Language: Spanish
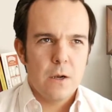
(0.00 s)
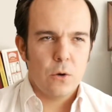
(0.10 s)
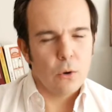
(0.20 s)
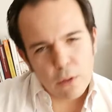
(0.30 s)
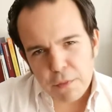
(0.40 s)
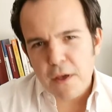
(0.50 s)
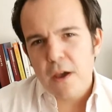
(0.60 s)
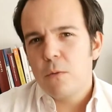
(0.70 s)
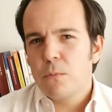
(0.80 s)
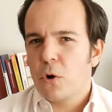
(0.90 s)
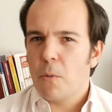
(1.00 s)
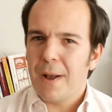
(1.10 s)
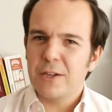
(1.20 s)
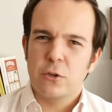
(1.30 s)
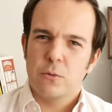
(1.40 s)
conocer un poco
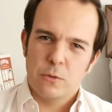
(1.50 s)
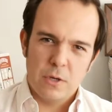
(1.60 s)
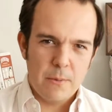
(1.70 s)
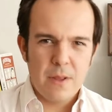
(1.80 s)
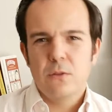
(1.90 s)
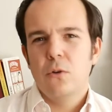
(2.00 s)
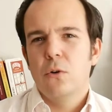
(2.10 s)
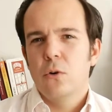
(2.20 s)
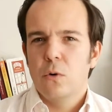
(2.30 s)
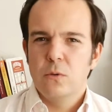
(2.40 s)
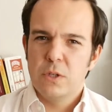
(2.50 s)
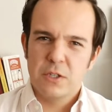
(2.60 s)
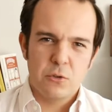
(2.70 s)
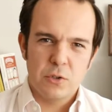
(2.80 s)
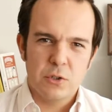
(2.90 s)
más sobre un evento o un
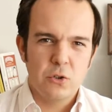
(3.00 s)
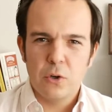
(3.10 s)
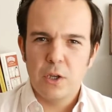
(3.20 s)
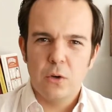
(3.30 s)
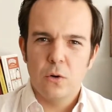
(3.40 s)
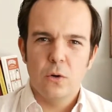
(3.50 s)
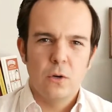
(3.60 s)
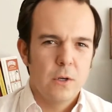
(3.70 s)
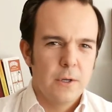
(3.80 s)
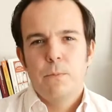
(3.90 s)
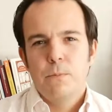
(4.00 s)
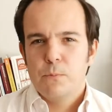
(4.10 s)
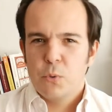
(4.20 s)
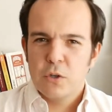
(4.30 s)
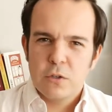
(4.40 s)
hecho histórico,
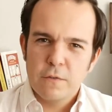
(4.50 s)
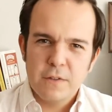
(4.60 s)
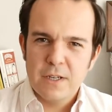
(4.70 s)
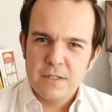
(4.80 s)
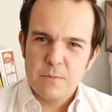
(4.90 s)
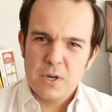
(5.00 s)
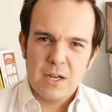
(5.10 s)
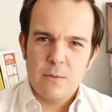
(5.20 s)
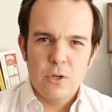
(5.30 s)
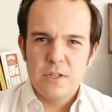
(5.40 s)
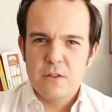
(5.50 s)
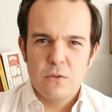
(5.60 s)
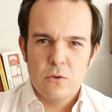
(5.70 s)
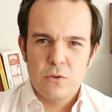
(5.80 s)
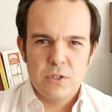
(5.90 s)
por eso al final siempre acabo
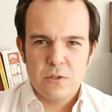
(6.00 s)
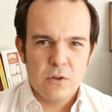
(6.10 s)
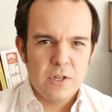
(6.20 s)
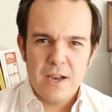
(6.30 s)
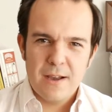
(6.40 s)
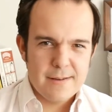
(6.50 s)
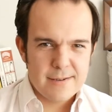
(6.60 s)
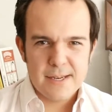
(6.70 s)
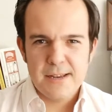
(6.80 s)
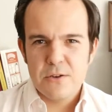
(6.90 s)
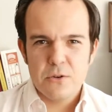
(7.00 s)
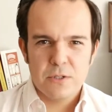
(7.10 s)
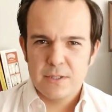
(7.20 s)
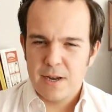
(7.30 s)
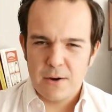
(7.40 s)
leyendo historia,
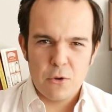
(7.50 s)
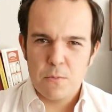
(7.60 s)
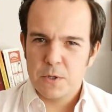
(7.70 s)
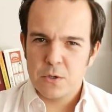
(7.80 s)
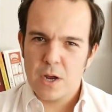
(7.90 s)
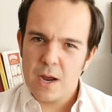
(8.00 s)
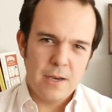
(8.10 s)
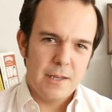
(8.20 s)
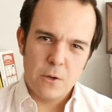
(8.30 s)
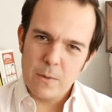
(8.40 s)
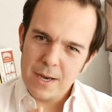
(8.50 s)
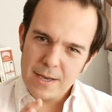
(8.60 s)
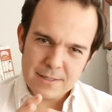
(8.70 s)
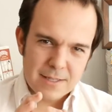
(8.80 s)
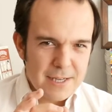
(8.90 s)
ensayos, desarrollo personal y
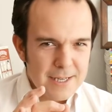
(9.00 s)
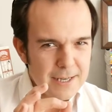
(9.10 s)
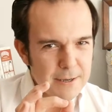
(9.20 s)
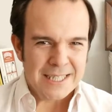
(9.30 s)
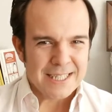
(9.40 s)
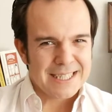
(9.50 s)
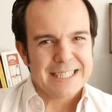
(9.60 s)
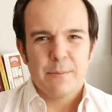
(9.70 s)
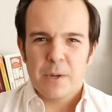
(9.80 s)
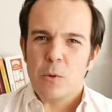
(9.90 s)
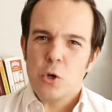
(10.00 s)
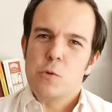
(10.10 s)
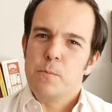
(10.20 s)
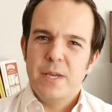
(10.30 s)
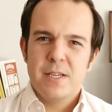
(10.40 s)
novelas. Siempre voy
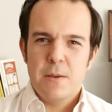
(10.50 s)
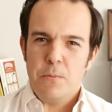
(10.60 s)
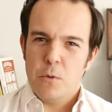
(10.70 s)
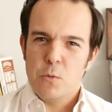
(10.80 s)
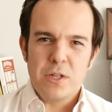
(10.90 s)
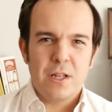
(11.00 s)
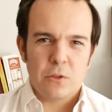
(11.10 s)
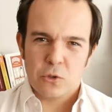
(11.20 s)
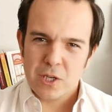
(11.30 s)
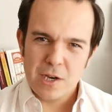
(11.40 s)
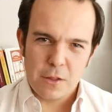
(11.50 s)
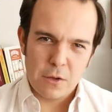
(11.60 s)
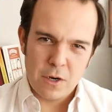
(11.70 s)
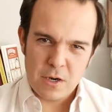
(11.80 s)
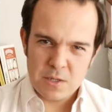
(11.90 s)
con pies de plomo, intento
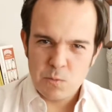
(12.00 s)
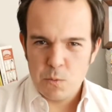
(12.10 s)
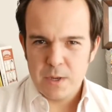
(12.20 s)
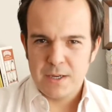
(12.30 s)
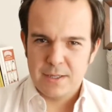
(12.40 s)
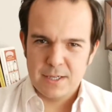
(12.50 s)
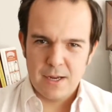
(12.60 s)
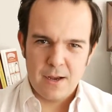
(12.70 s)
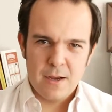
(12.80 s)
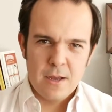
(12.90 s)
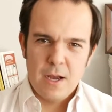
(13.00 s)
seleccionarlas muy bien, que sean